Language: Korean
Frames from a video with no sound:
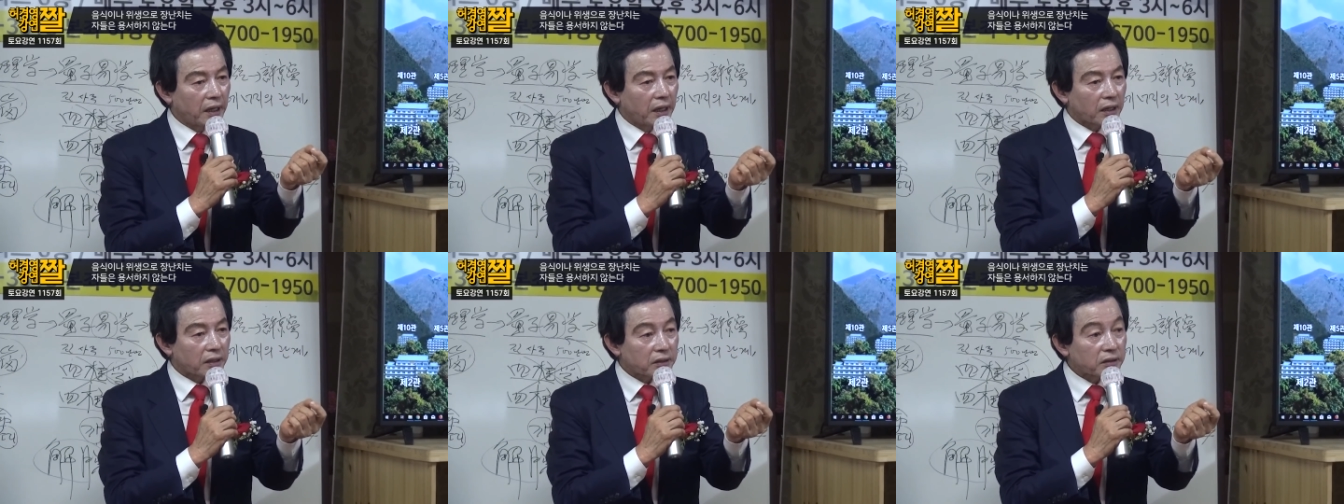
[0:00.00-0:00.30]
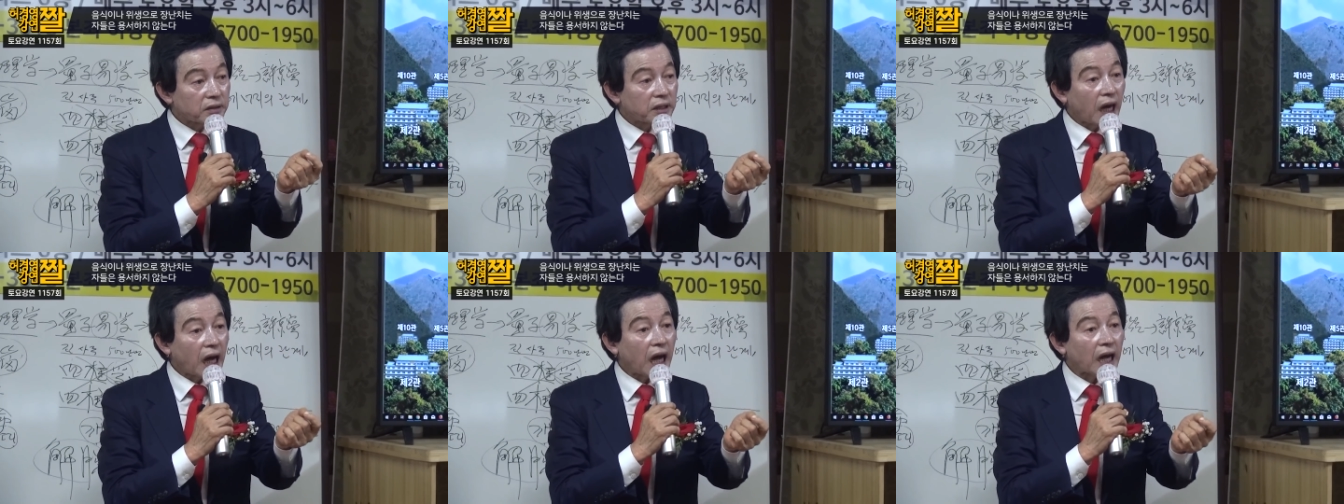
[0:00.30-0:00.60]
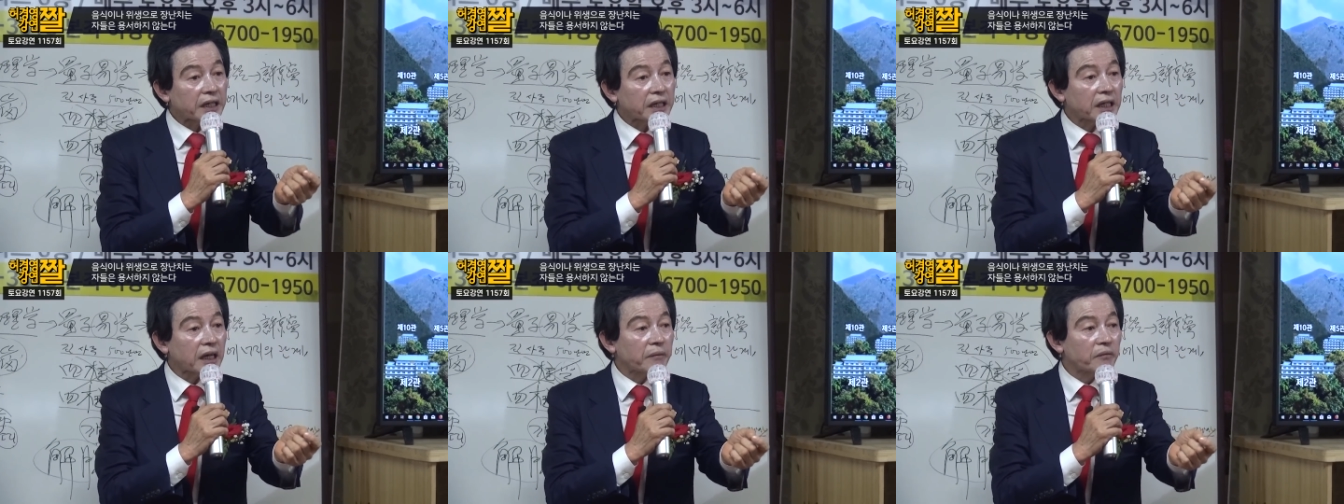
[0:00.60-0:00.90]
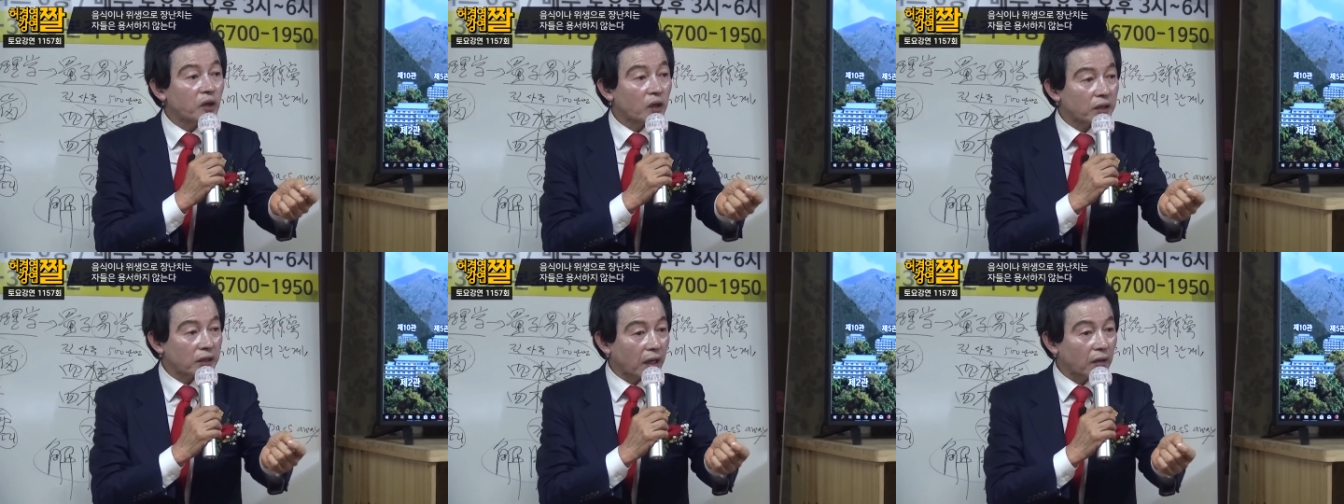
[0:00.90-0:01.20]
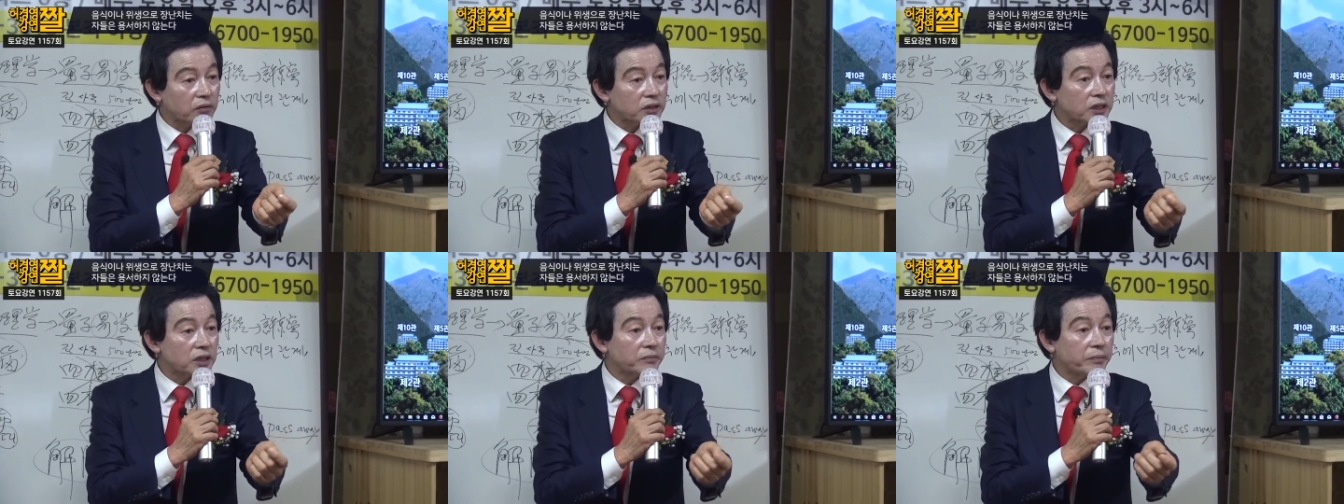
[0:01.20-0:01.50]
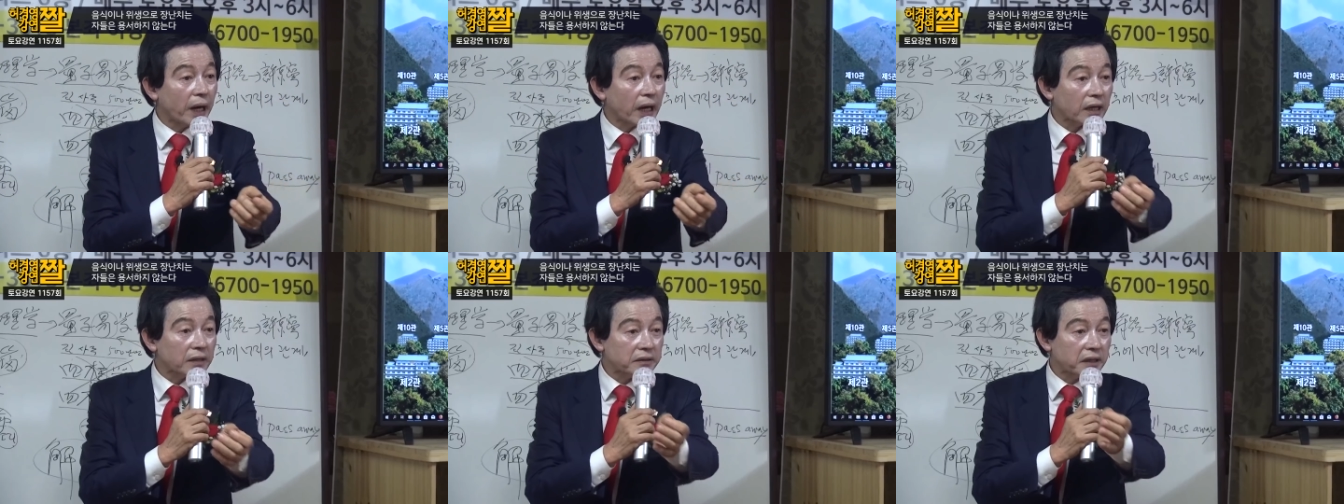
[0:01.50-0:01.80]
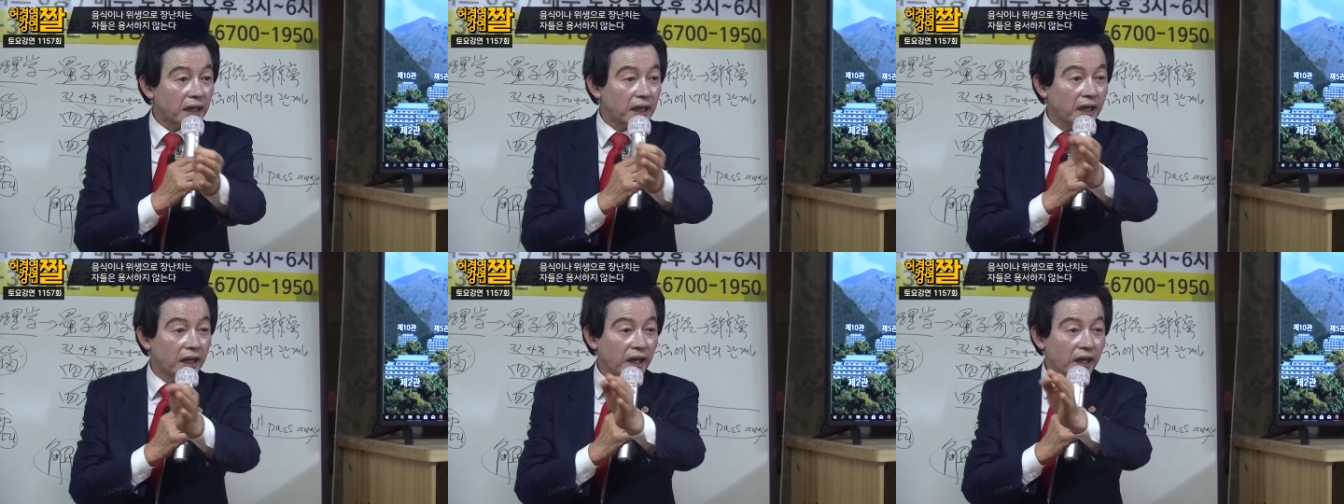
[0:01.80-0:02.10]
그건 아기가 먹으라고 저
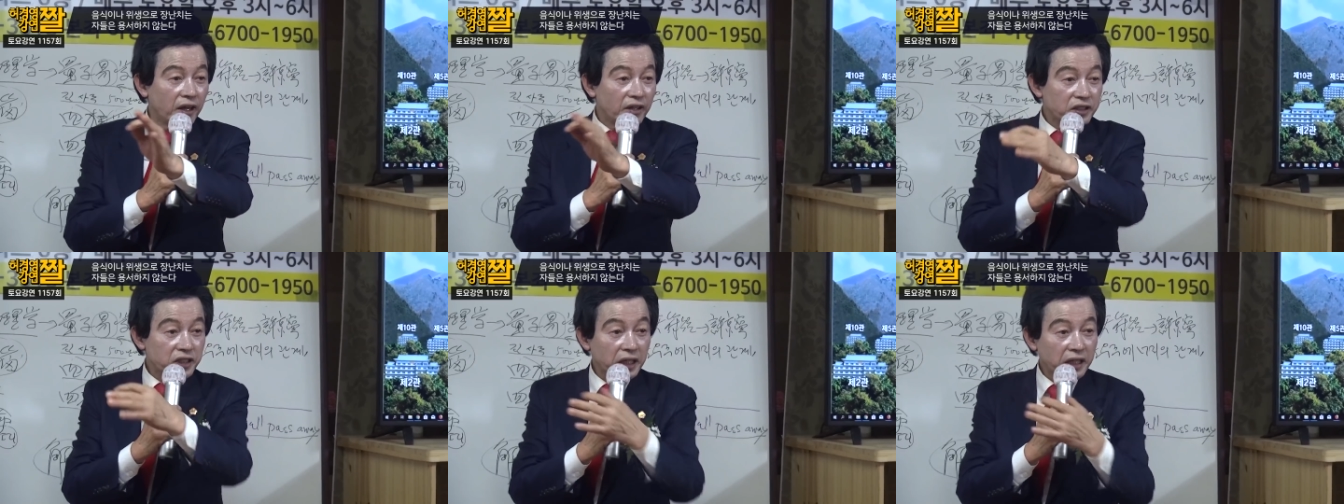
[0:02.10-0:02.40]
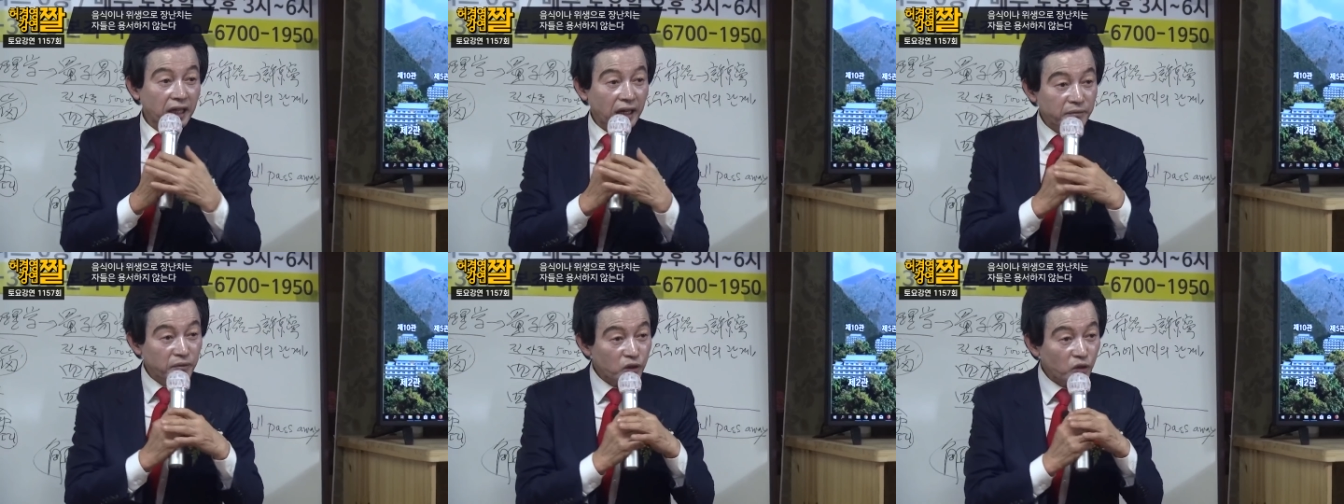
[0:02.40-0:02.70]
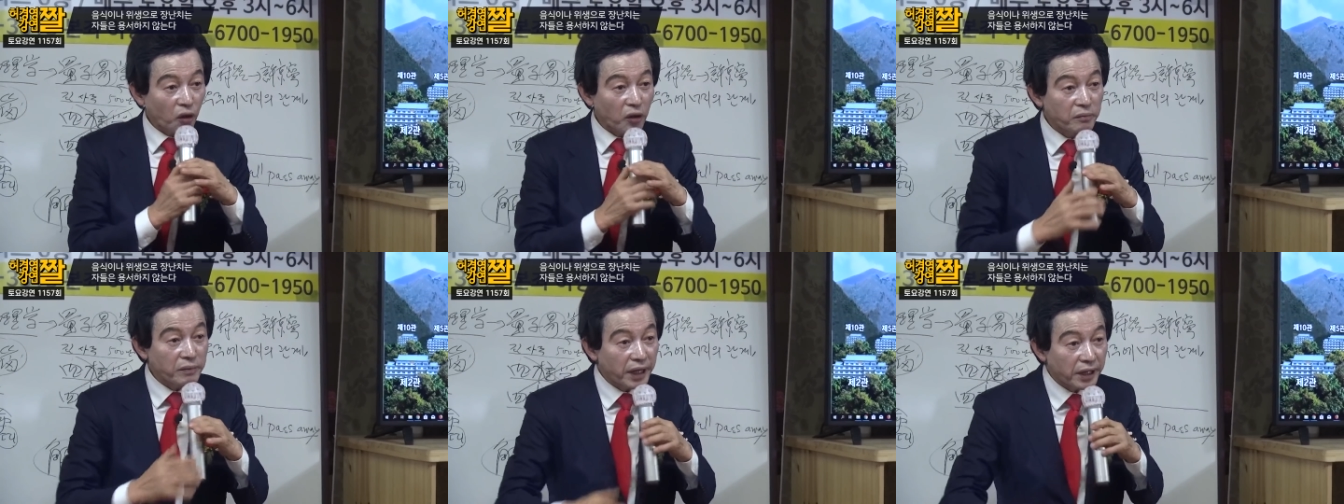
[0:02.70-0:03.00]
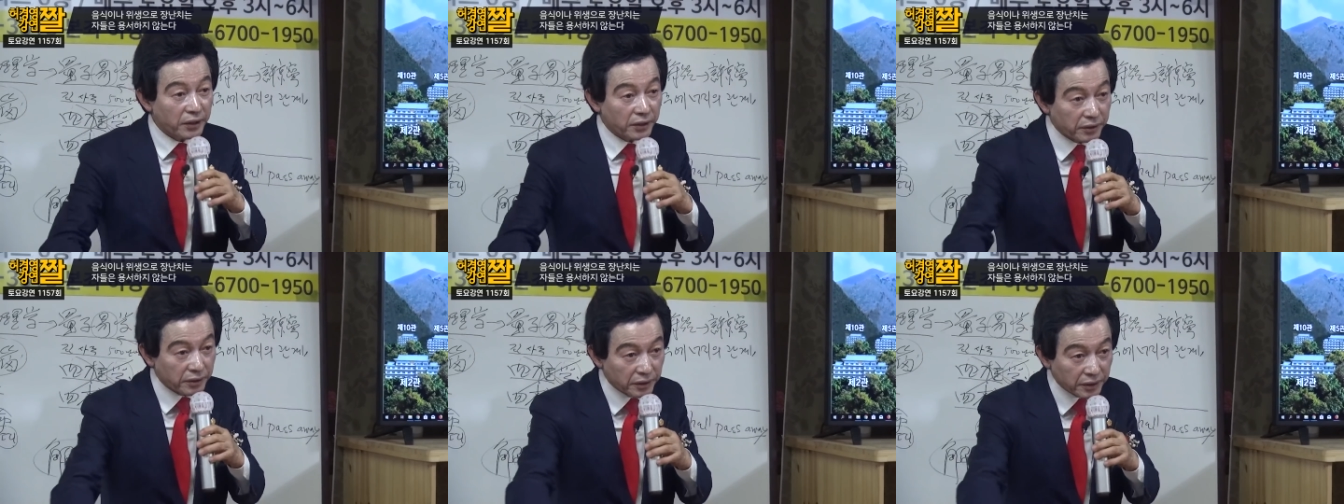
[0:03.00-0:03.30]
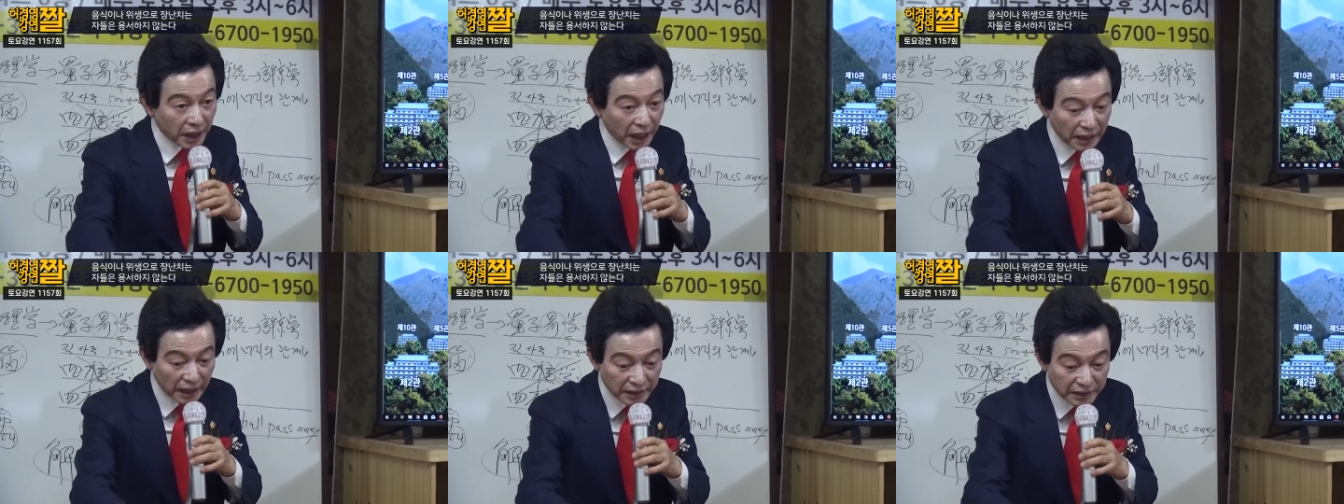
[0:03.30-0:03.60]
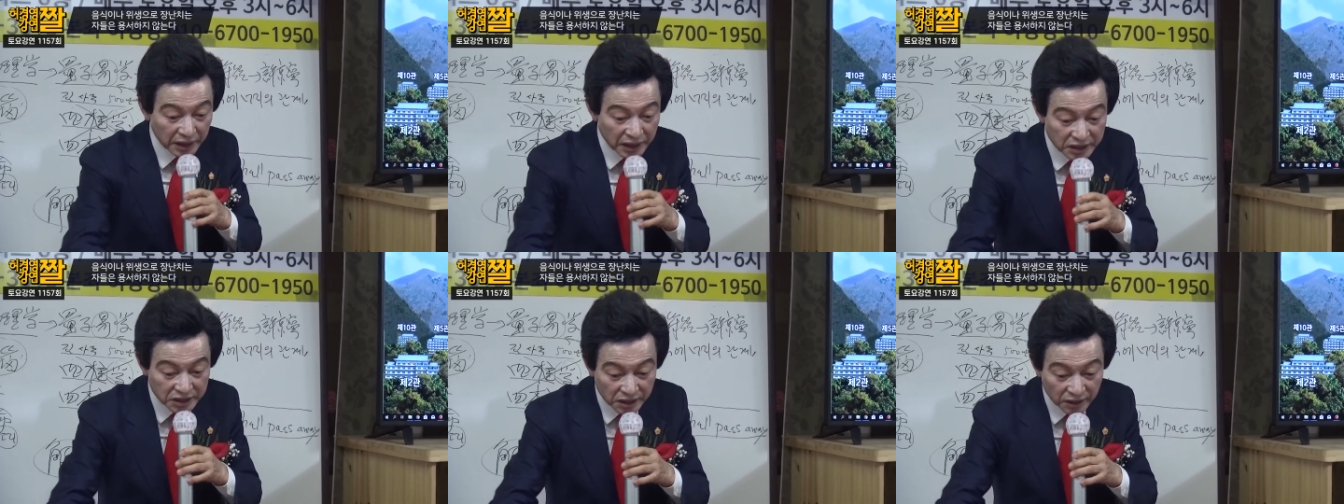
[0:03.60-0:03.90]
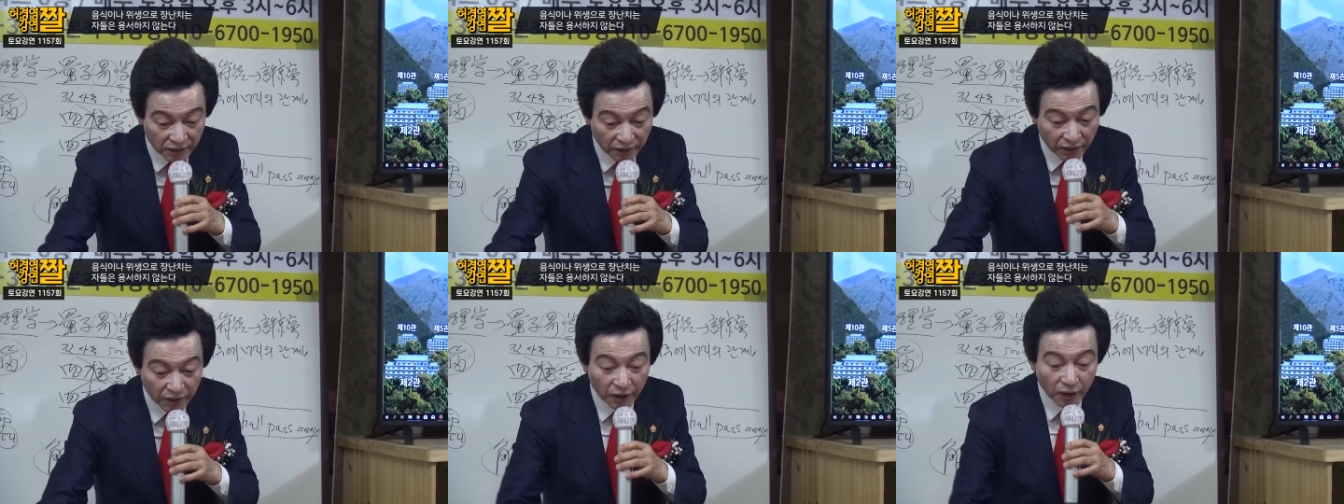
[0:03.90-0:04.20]
바깥에 절에 가면 돌매 요렇게 해란 데
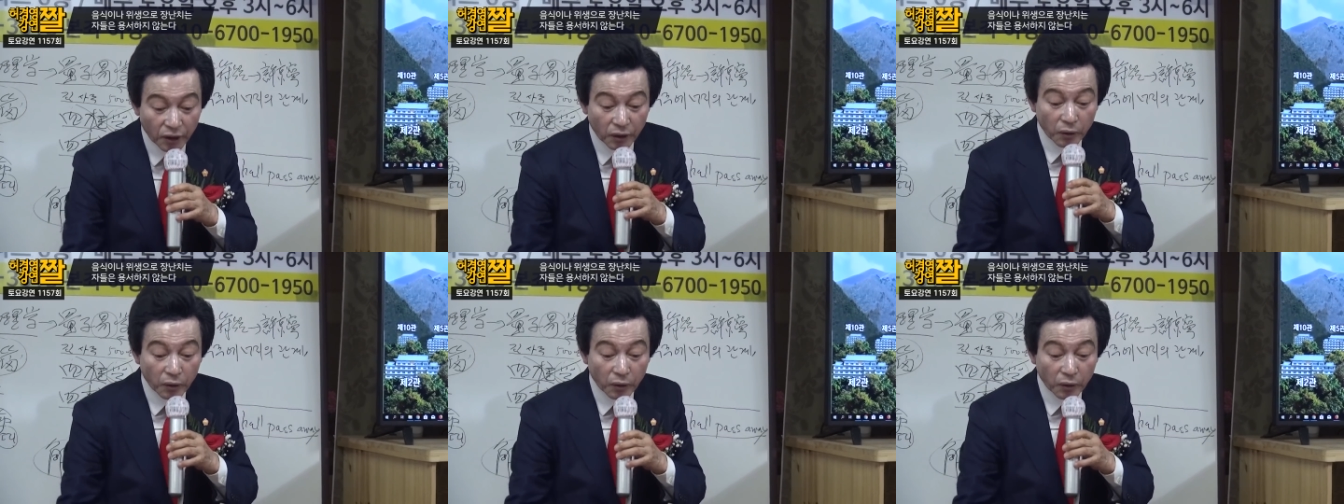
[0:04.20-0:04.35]
있죠.